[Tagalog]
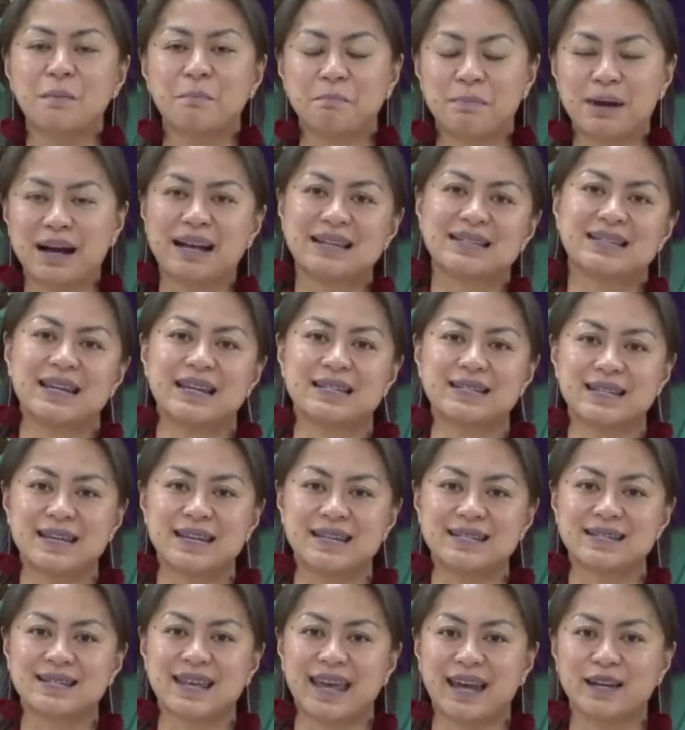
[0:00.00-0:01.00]
base sa
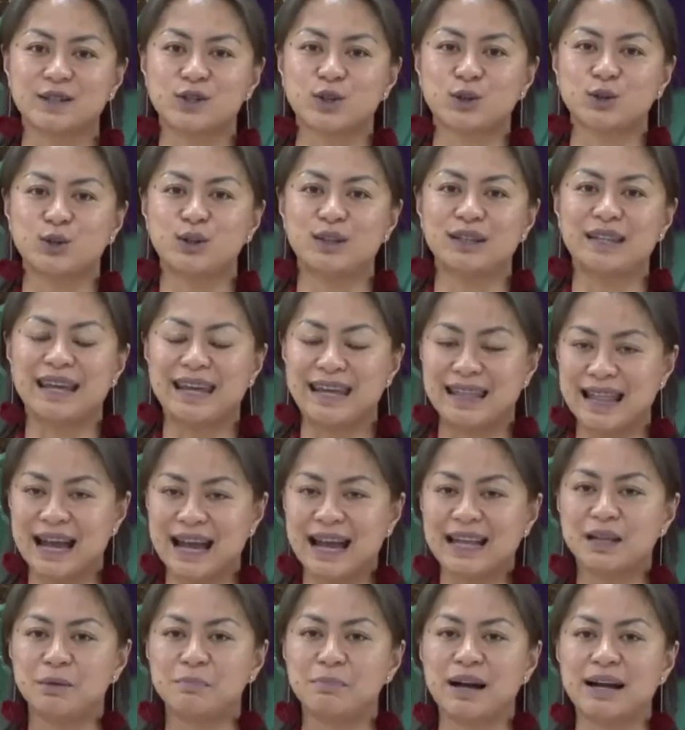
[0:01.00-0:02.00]
schedule na
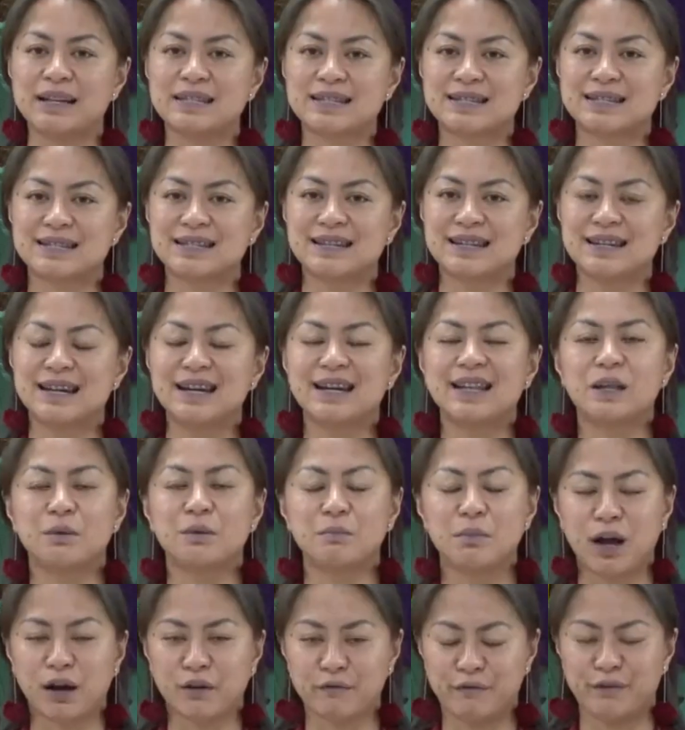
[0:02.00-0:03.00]
ilalabas ng
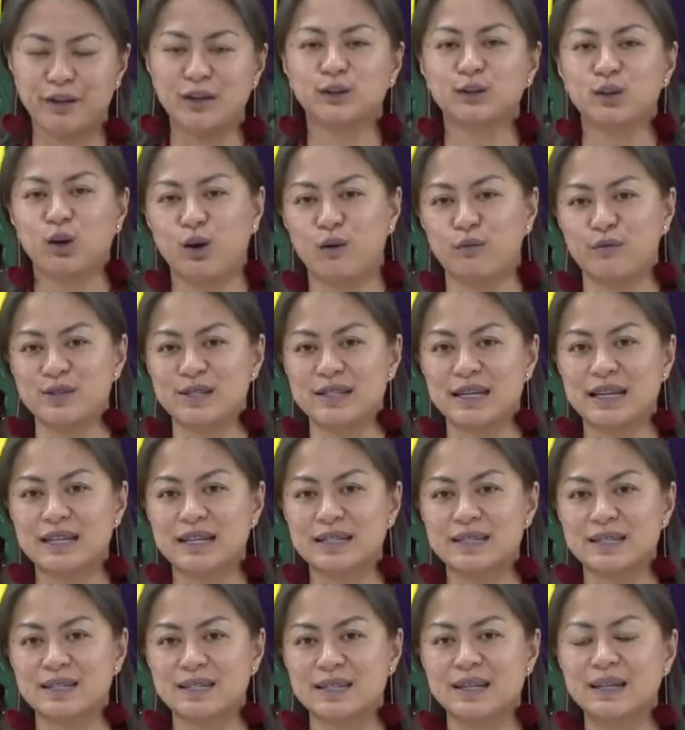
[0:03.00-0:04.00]
mga field
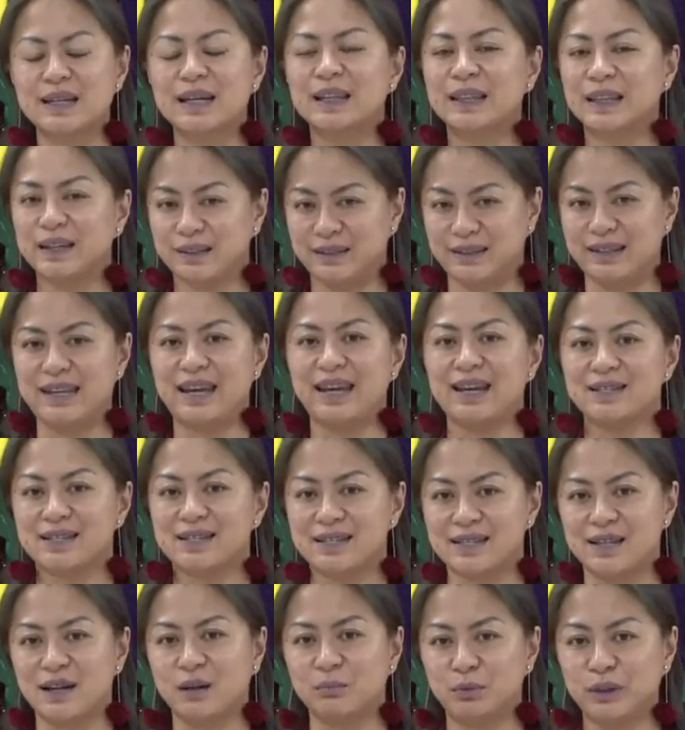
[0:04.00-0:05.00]
offices ng
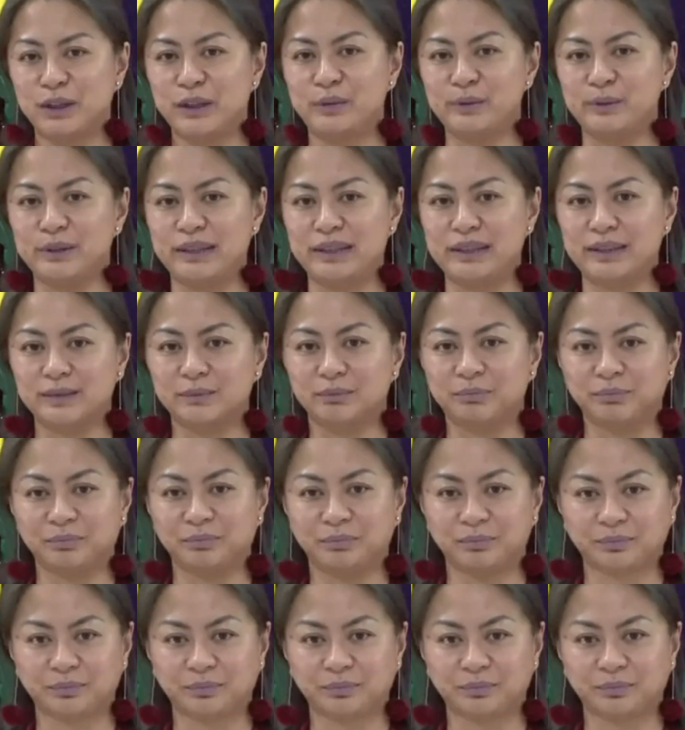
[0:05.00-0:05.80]
TSWD.